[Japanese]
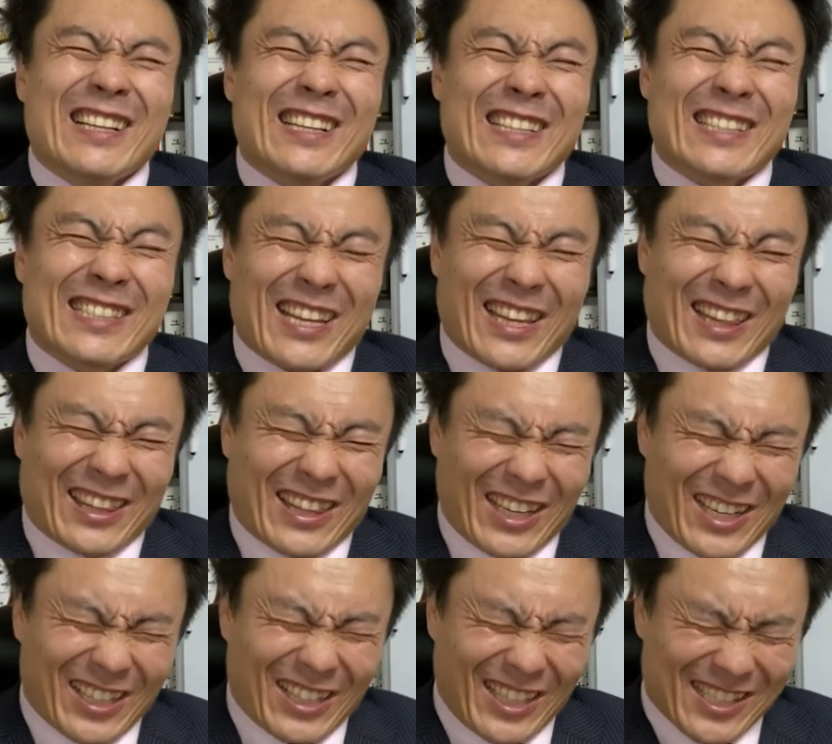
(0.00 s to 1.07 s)
うー、絶
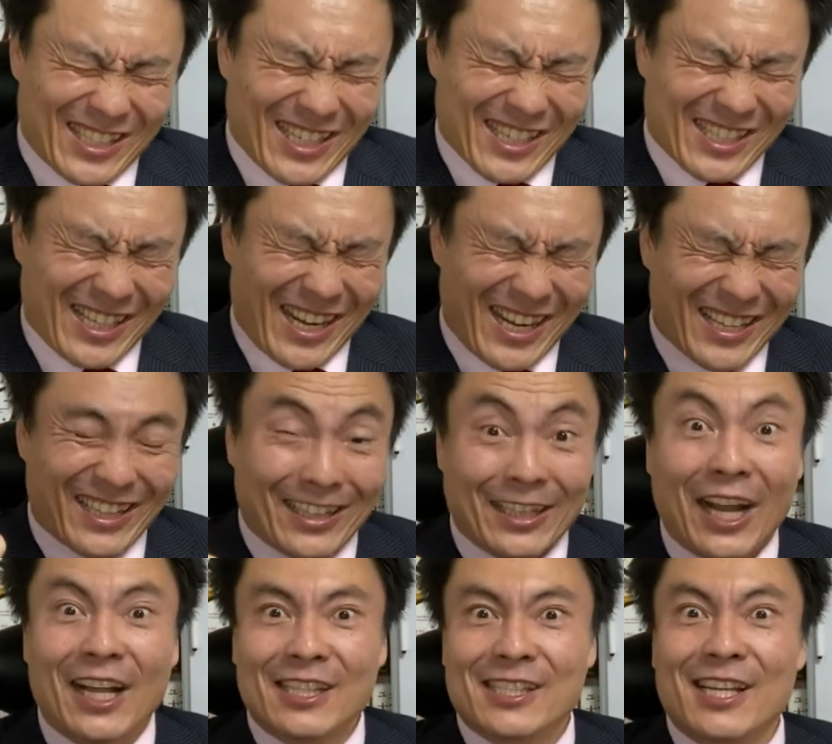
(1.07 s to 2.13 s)
対達成したい。
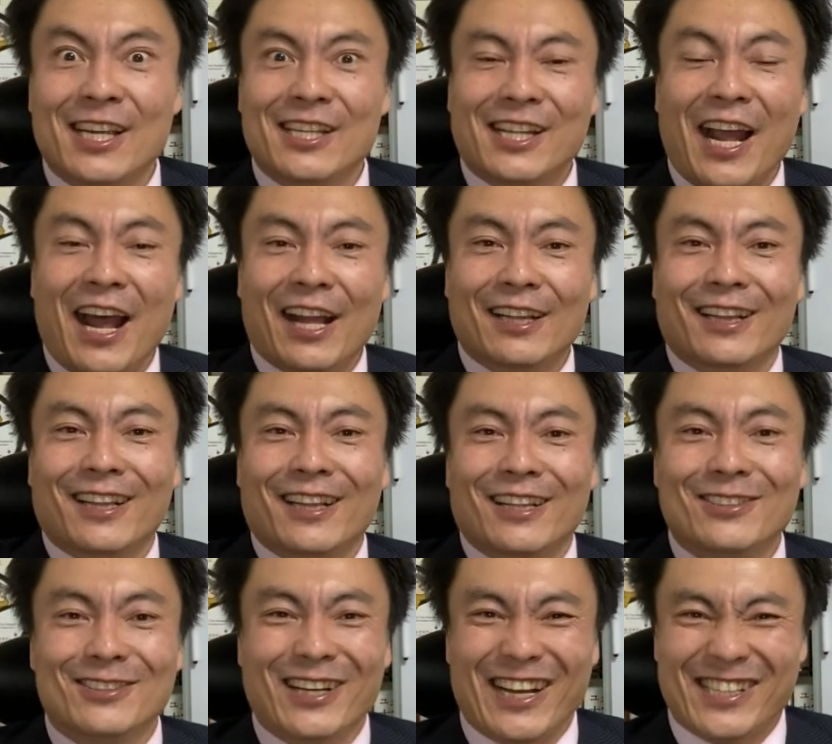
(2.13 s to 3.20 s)
達成した。
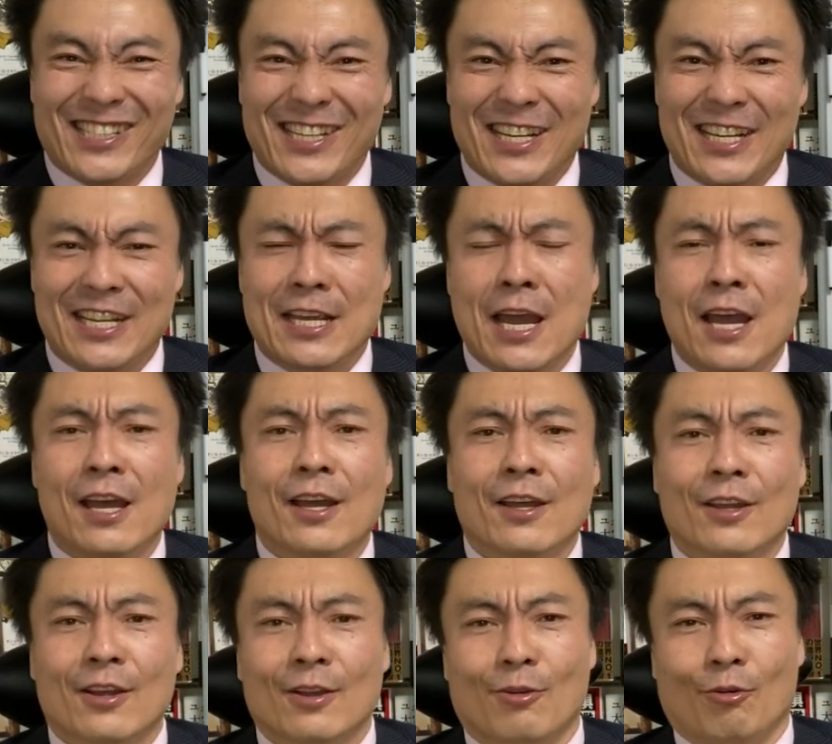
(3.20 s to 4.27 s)
嬉しい。
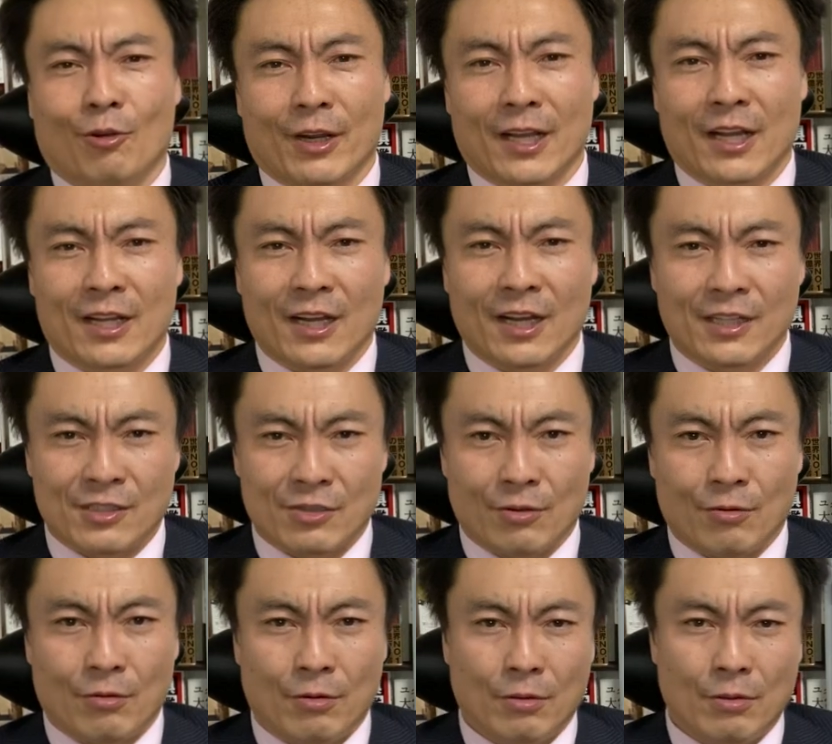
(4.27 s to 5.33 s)
これが感
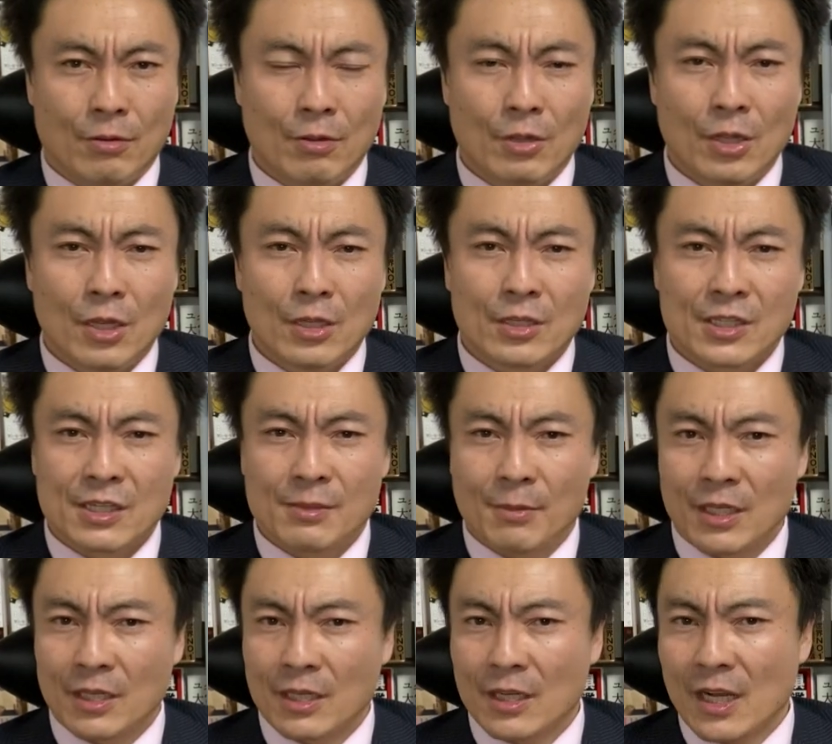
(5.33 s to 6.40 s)
情。つま
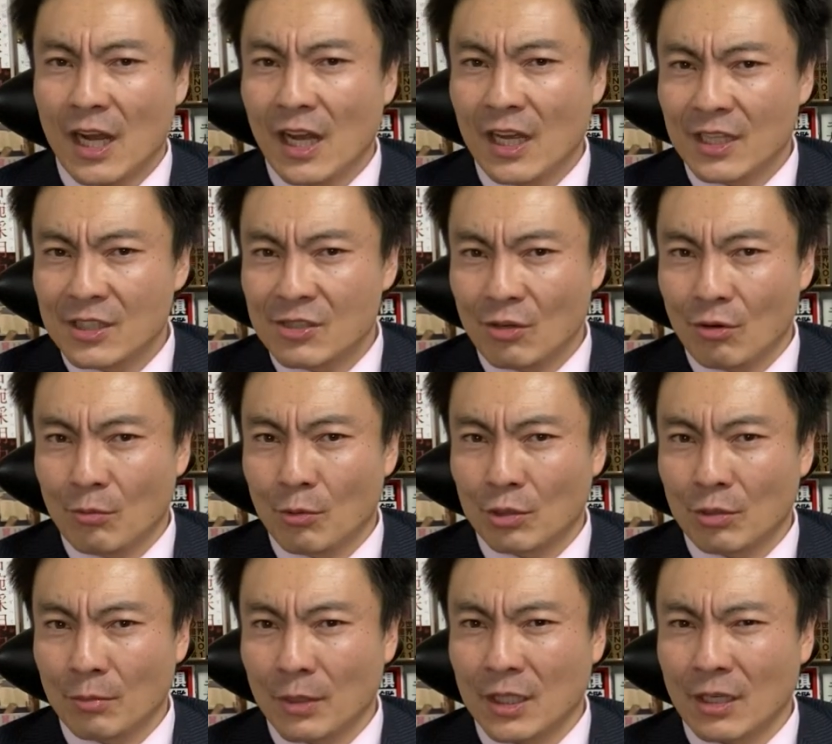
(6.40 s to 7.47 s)
り感情を
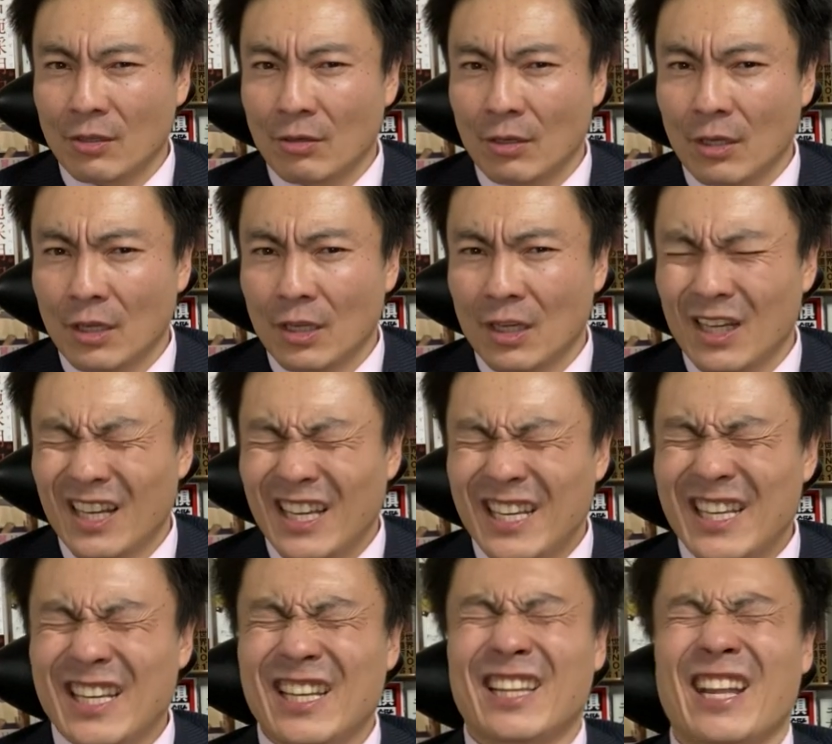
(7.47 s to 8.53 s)
求めてる。
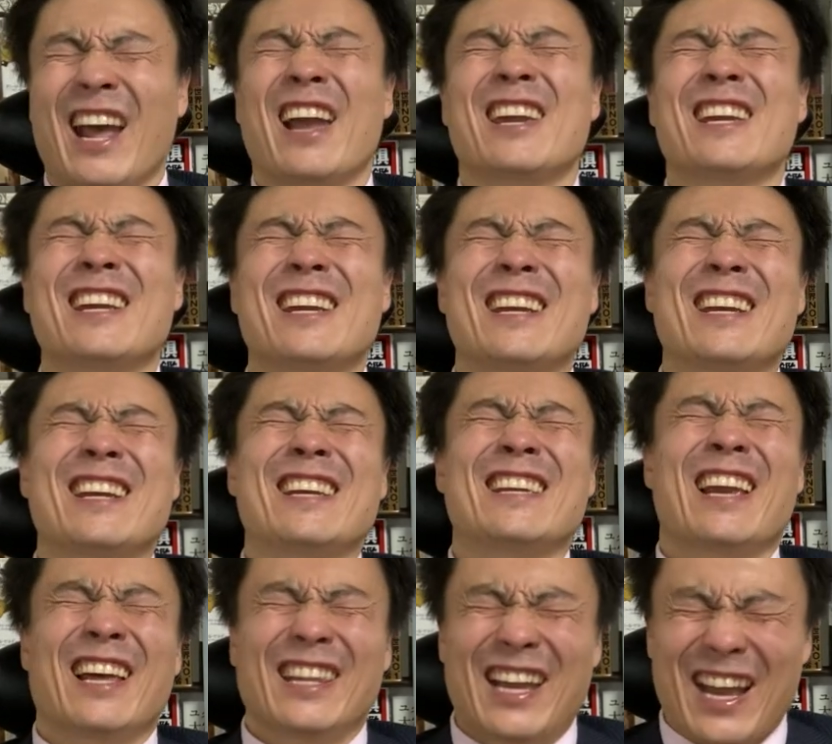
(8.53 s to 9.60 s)
痛い、や
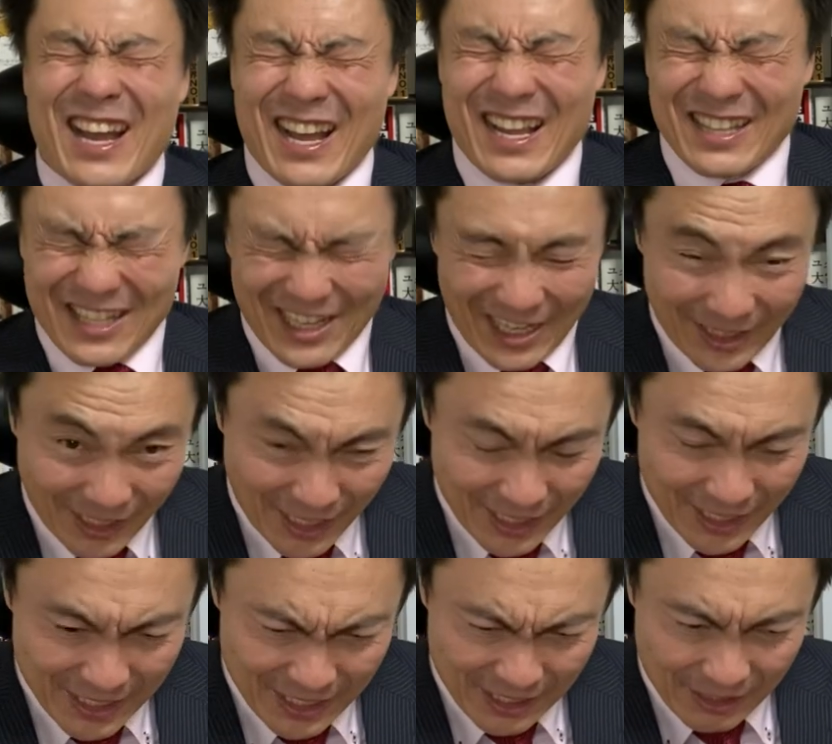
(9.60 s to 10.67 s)
だ、逃げた
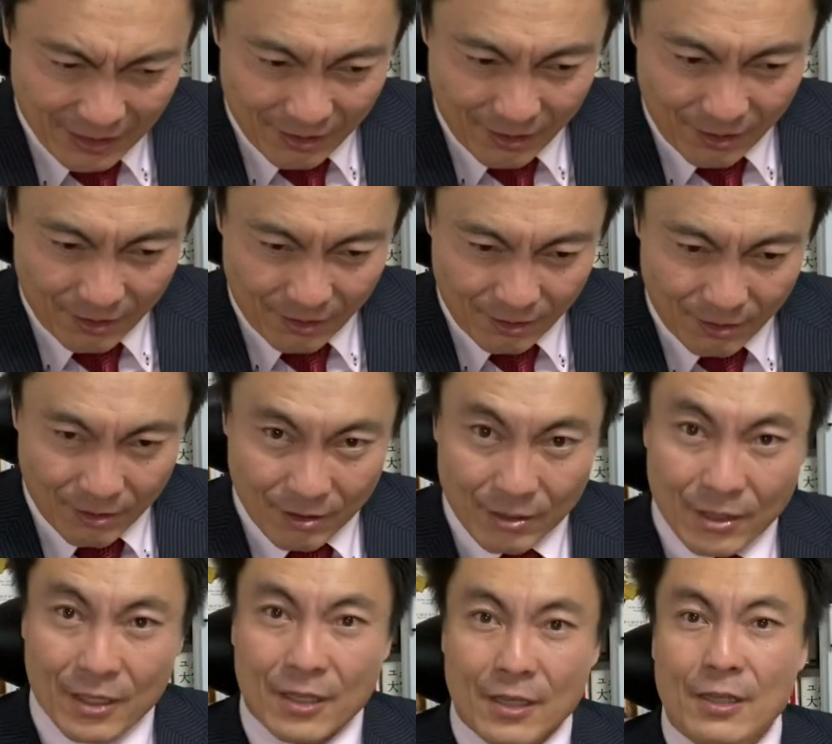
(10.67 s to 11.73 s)
い。
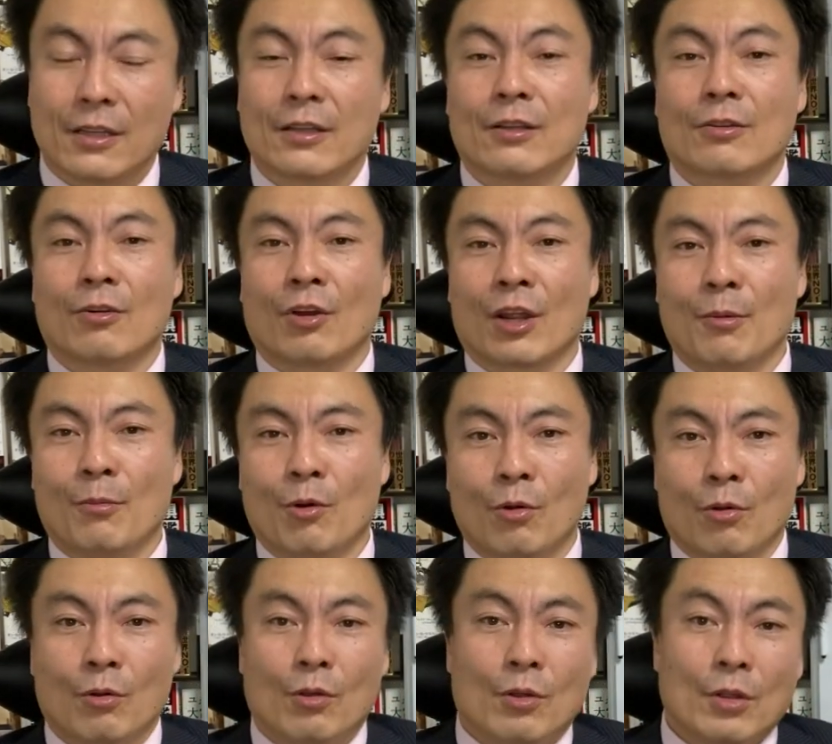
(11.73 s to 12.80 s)
これ
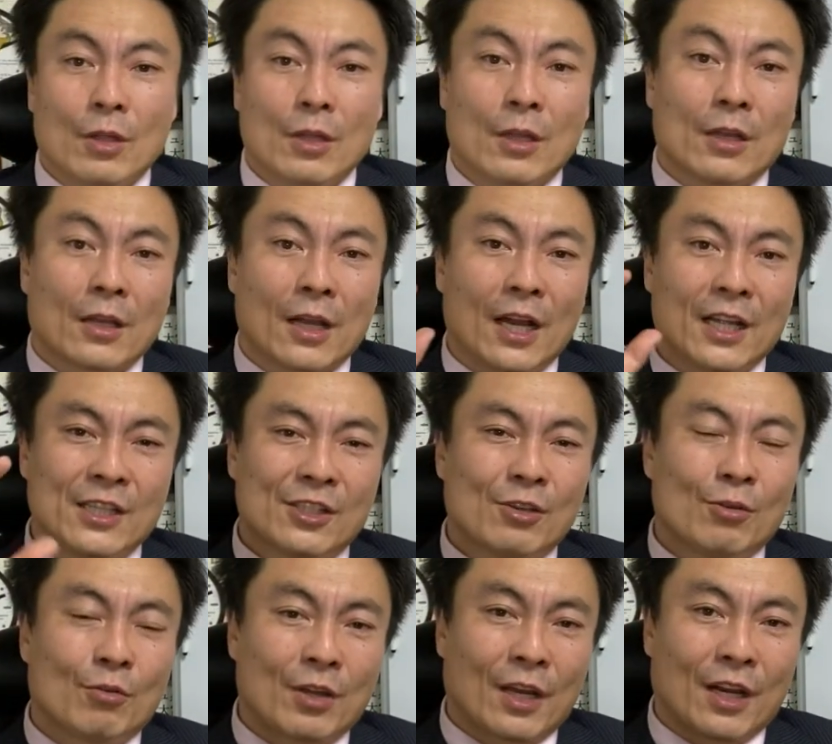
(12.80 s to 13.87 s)
も感
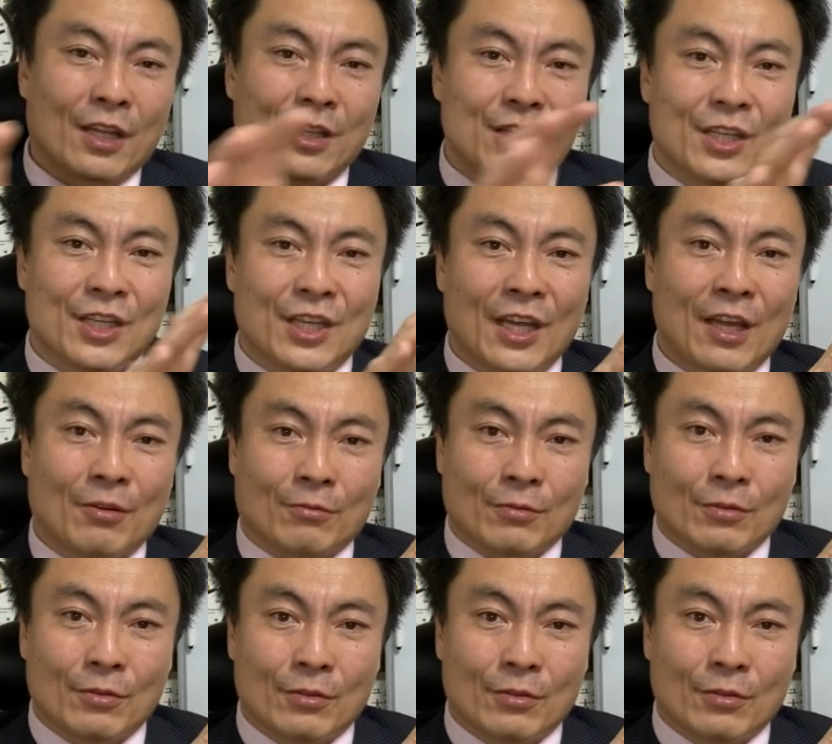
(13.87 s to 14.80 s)
情から逃げる。